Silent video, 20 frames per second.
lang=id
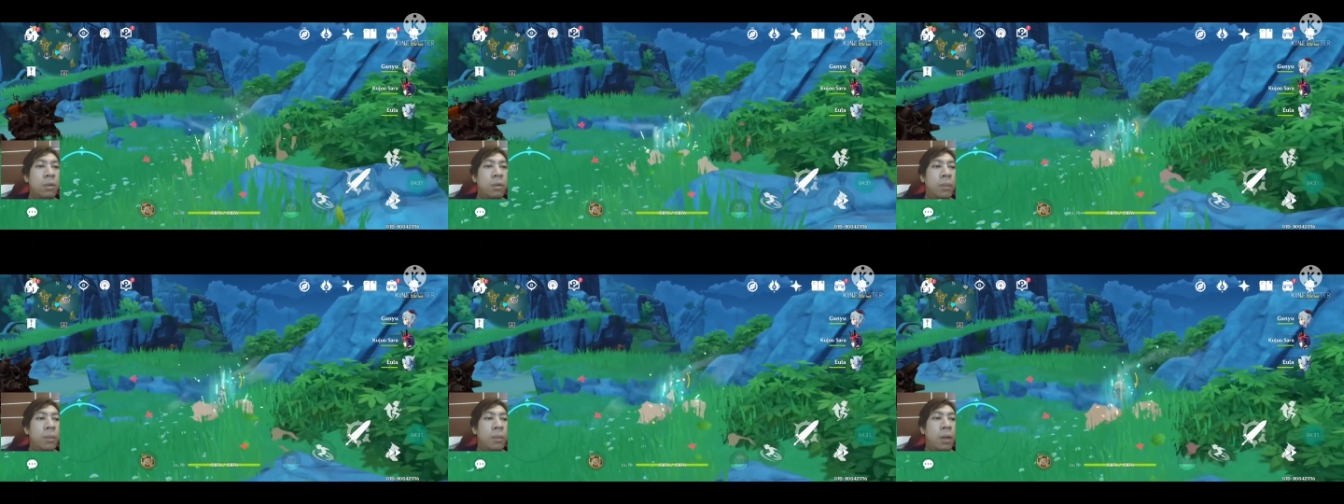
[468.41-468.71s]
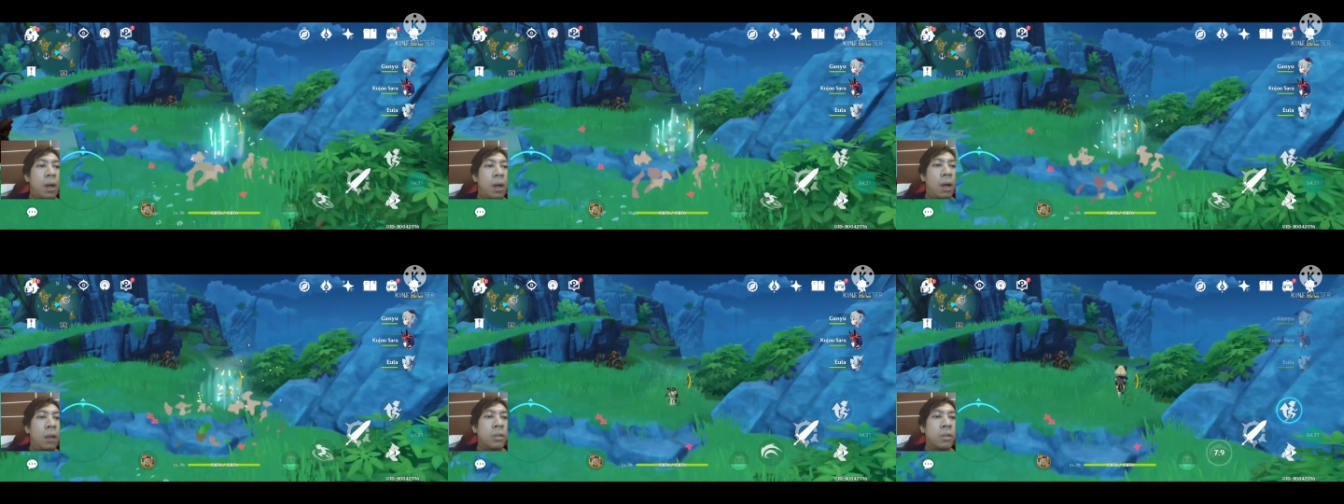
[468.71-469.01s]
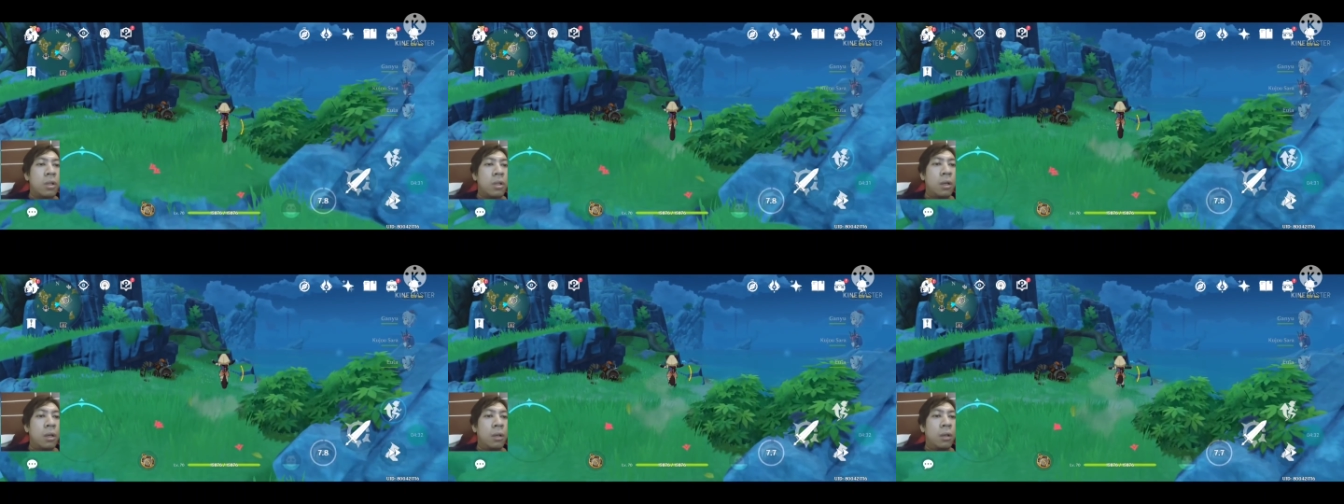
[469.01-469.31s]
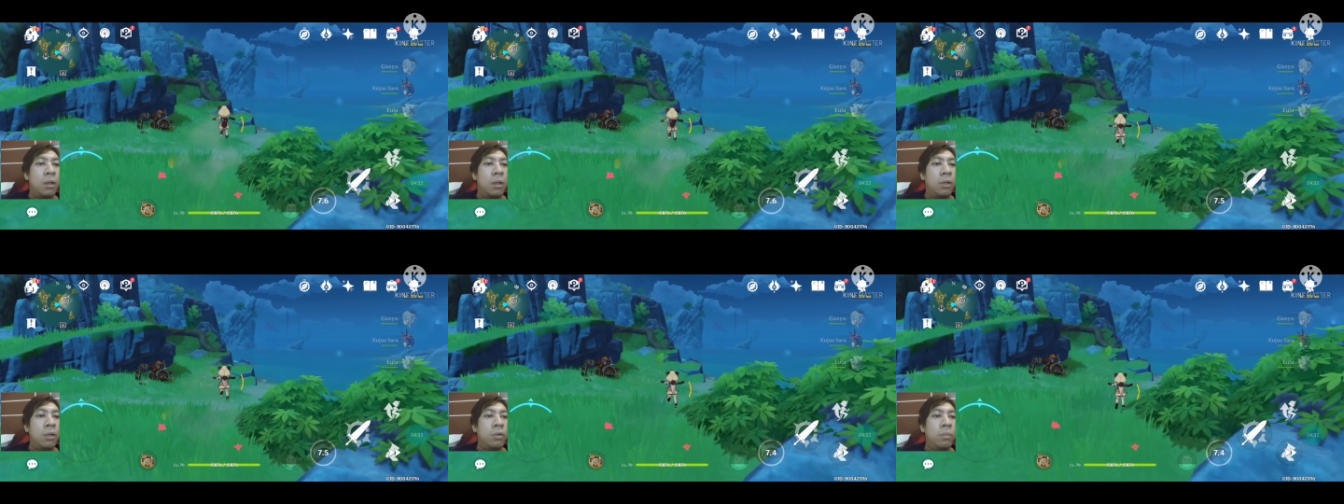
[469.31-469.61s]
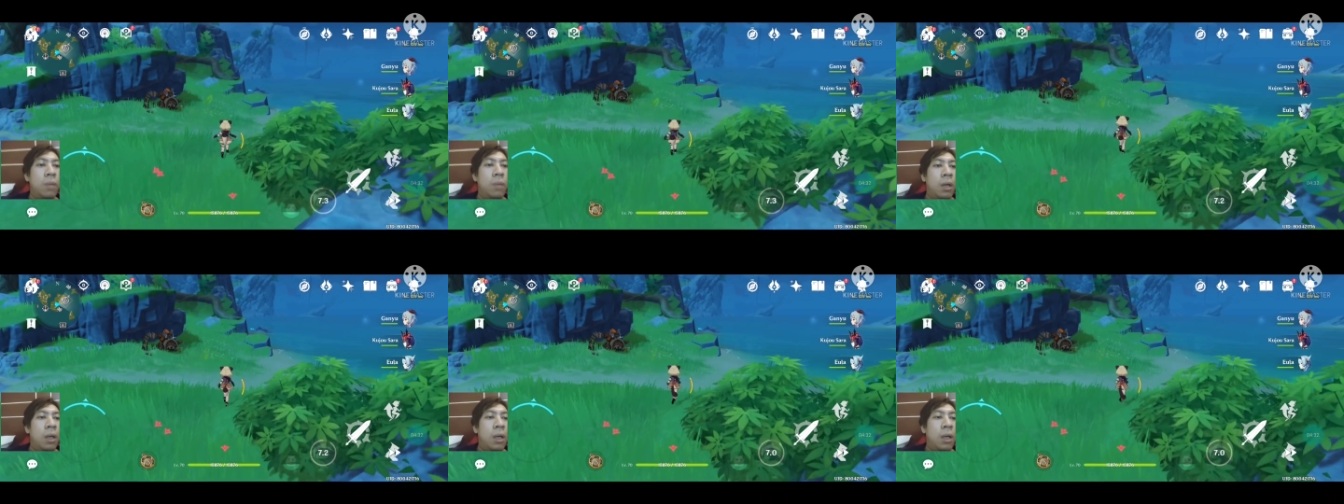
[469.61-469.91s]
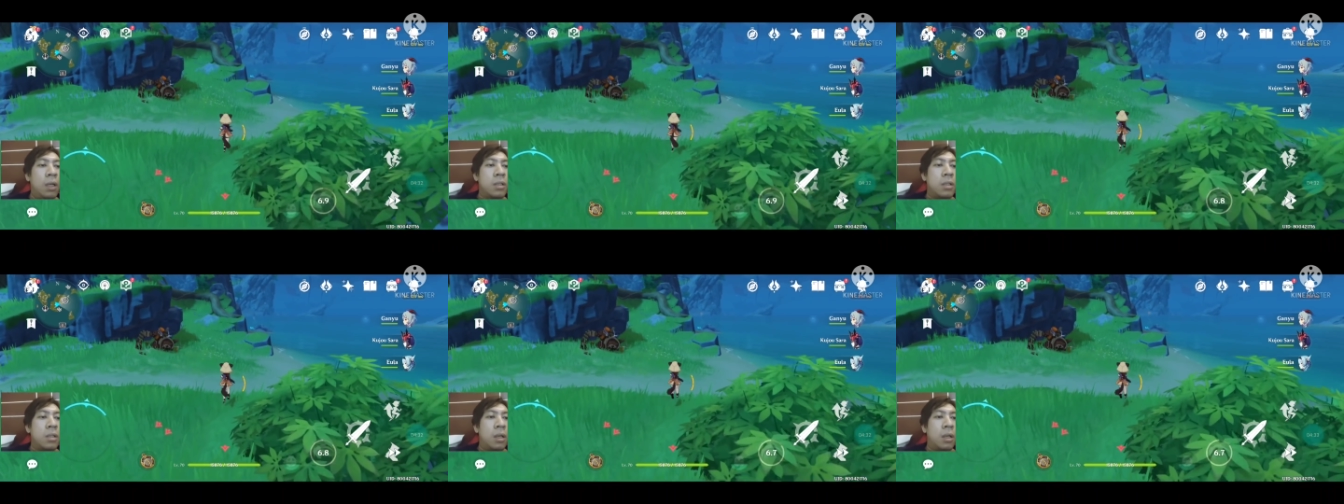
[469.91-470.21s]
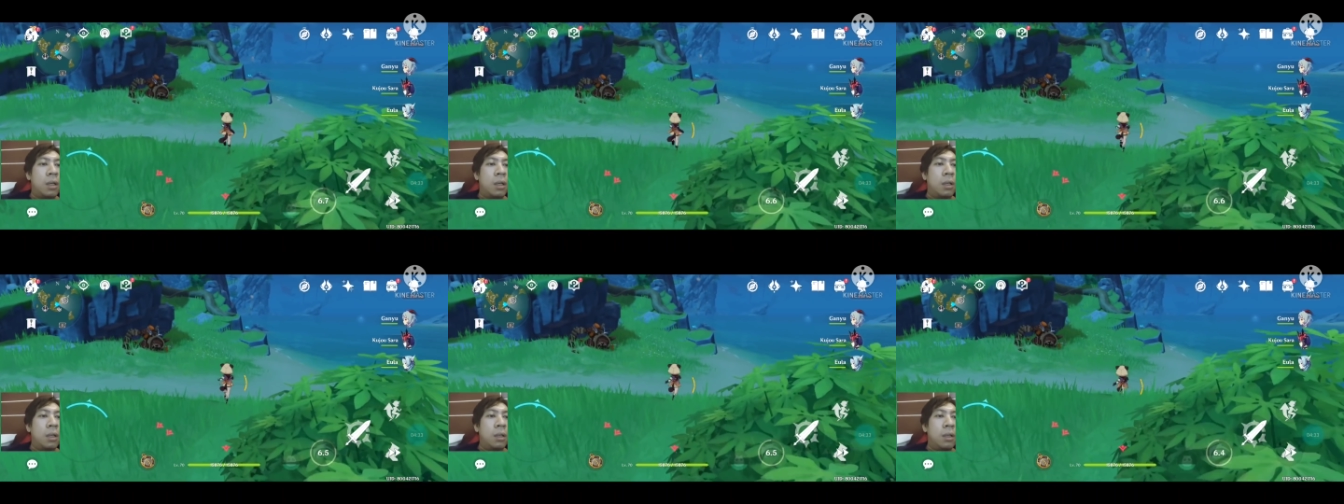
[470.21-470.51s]
ya om ya. Astaga hidup guys.
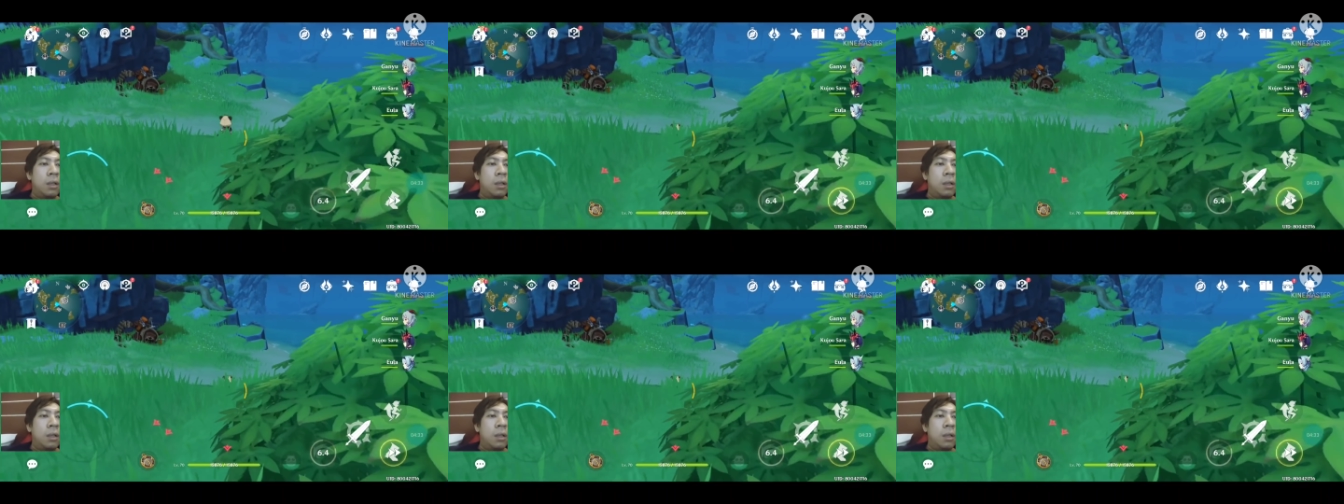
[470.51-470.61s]
Ah.